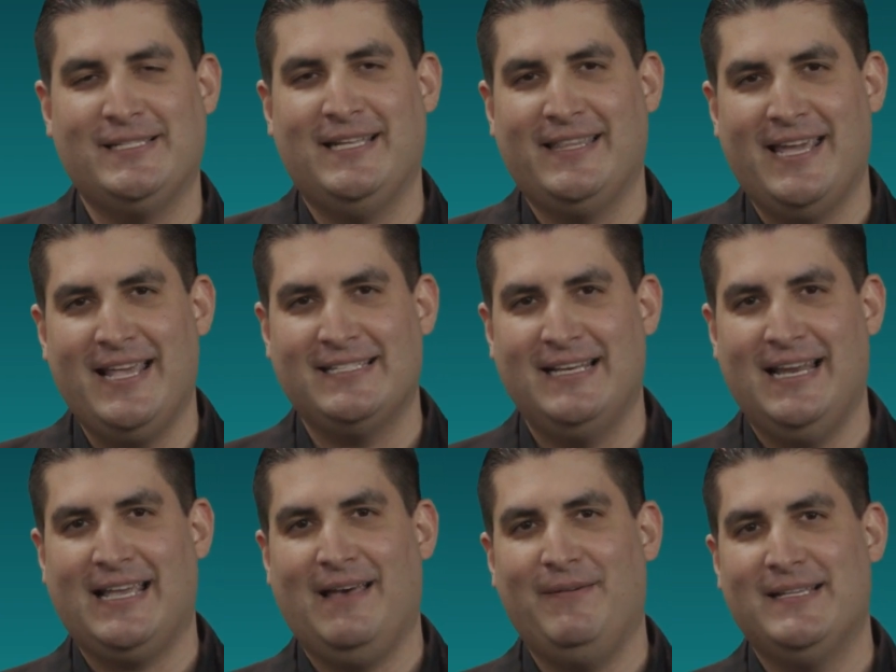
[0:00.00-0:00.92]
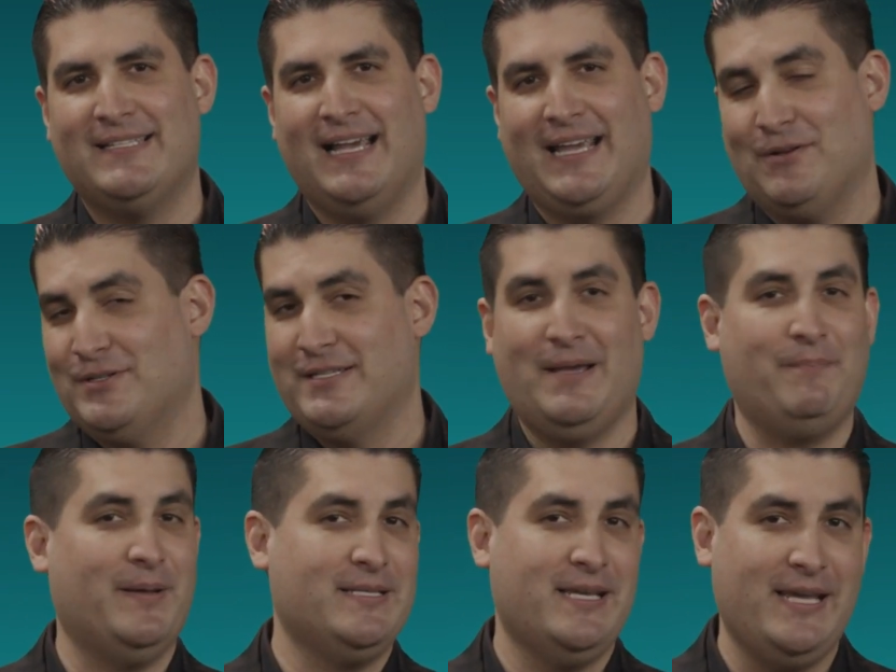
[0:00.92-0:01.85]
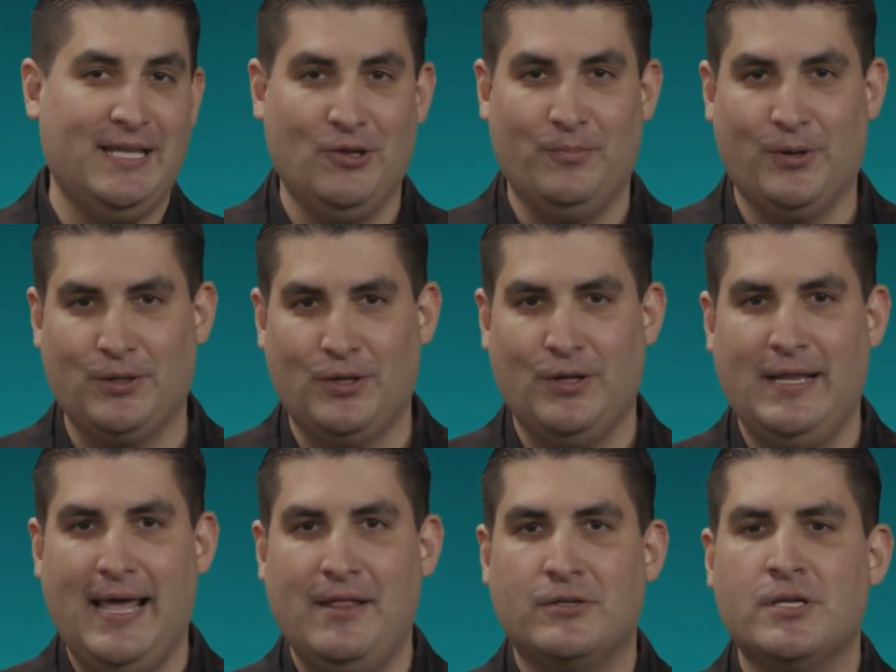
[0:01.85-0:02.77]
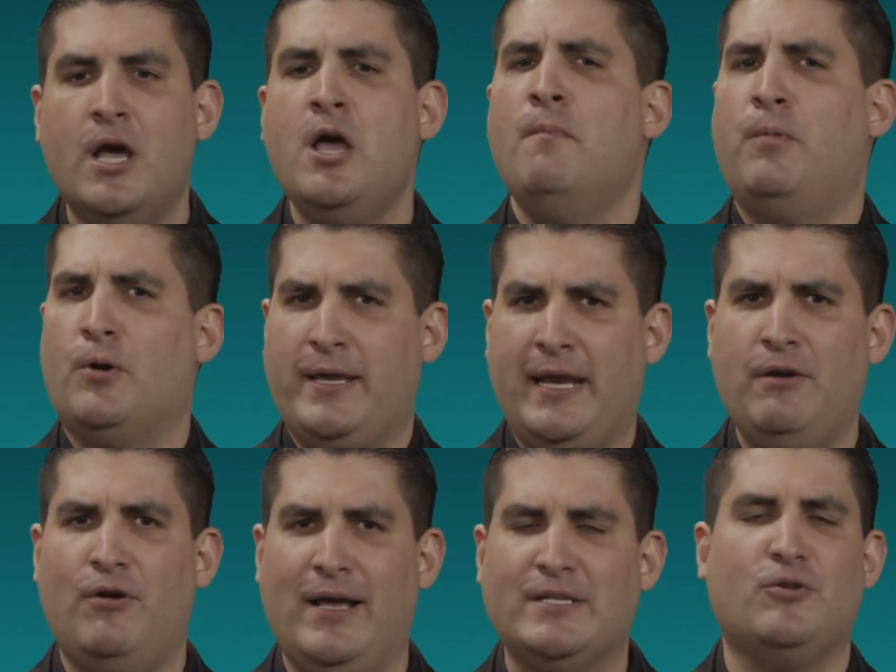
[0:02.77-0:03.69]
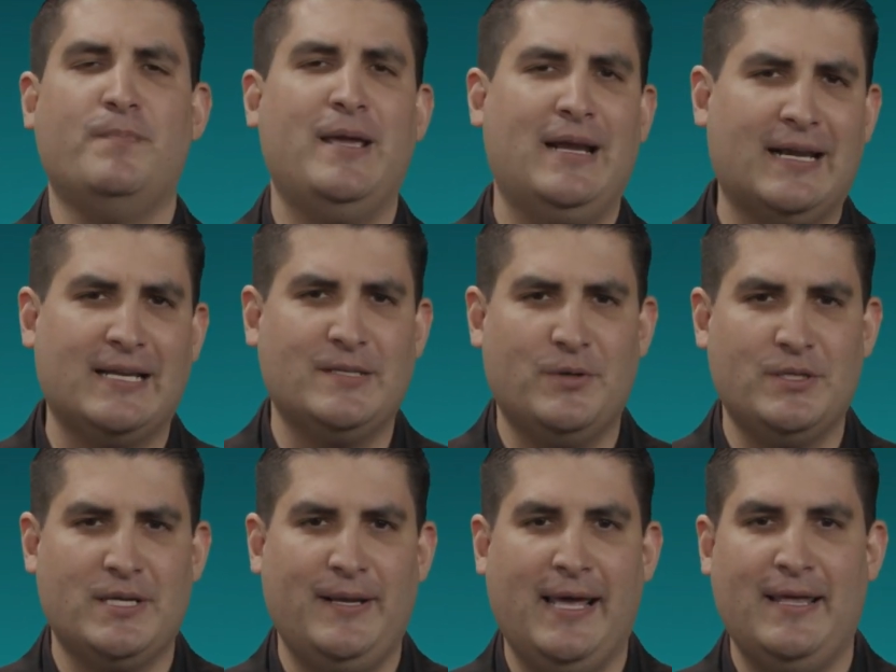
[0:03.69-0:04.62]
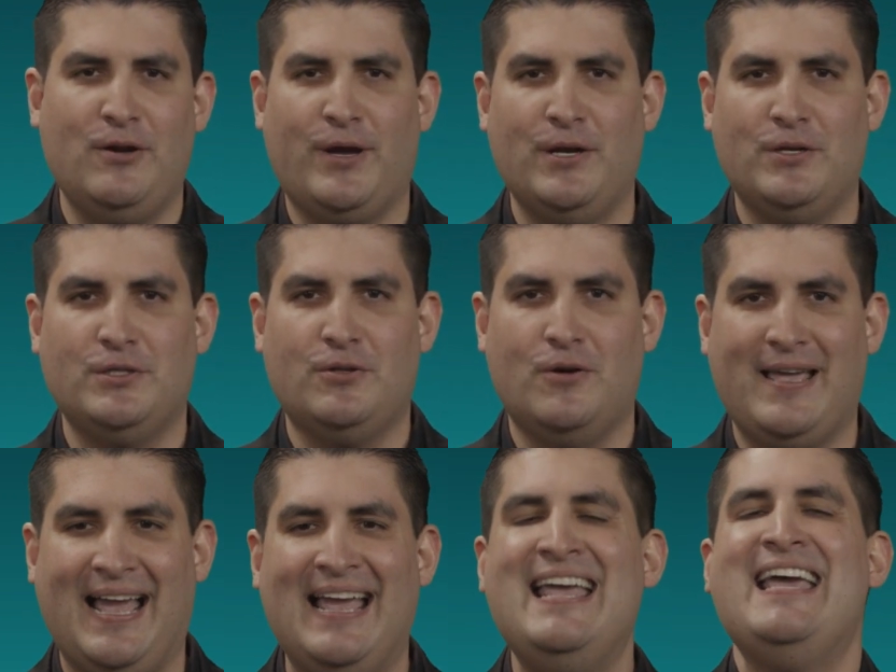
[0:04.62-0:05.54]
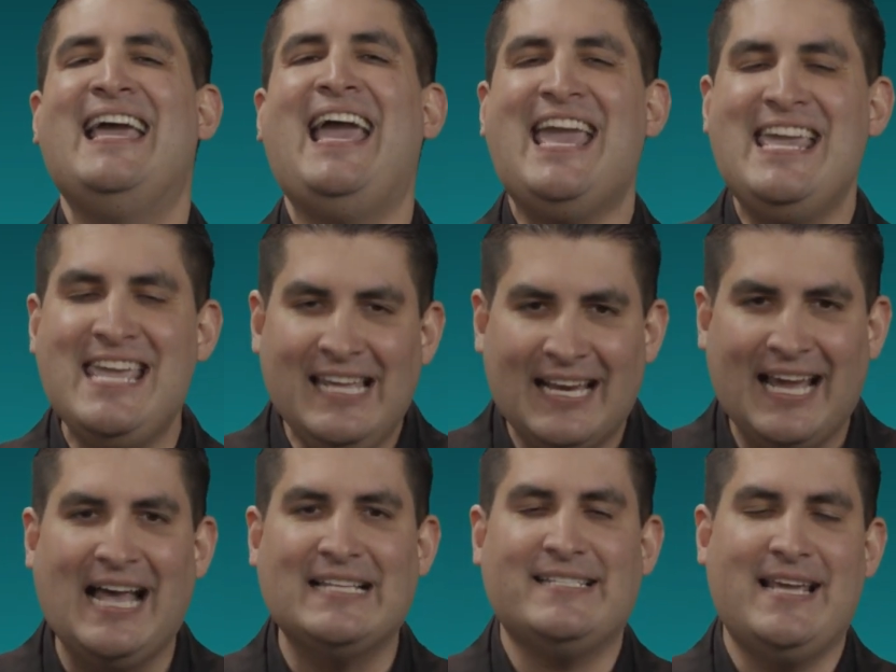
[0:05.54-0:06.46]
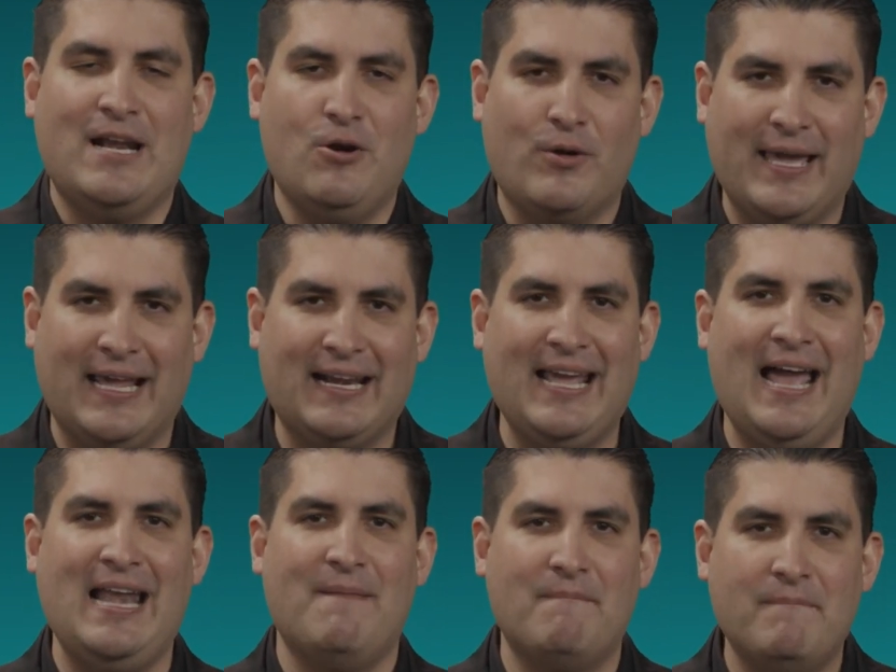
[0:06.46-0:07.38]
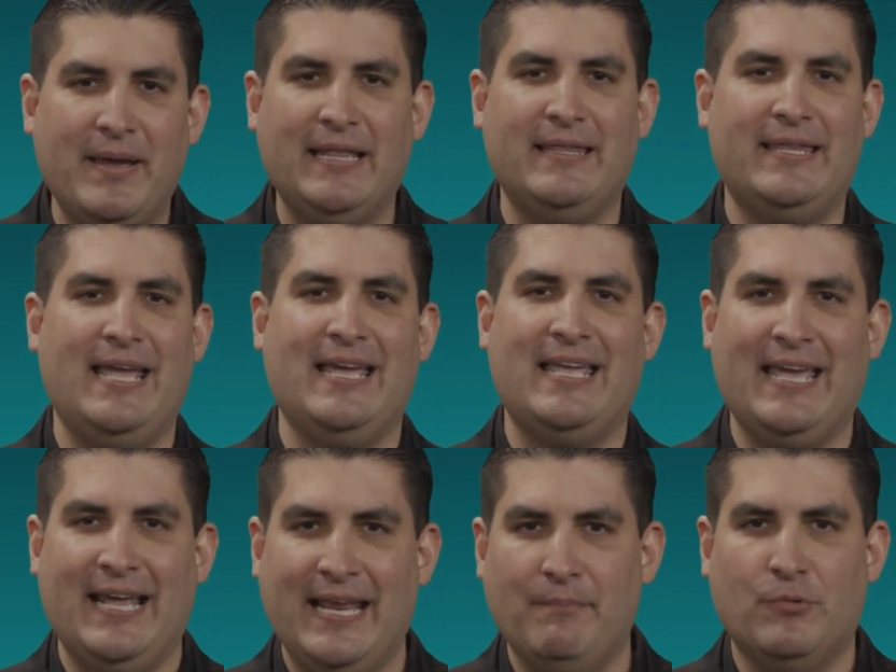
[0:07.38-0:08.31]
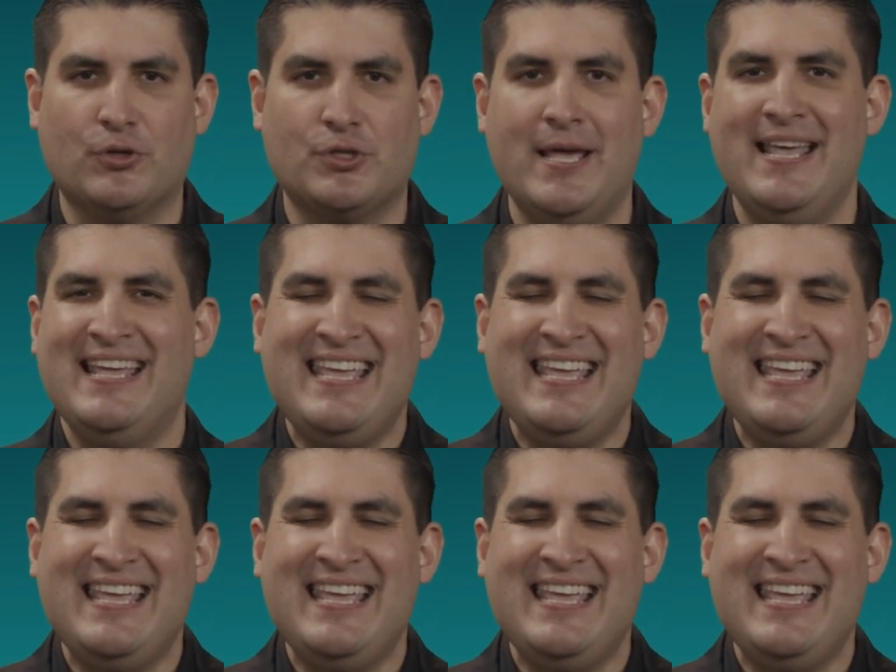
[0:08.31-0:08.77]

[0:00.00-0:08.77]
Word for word: y centellas en la cabeza que nos está persiguiendo por todos lados, ¿por qué no asumir la responsabilidad de lo que nos toca e ir hacia lo que realmente queremos?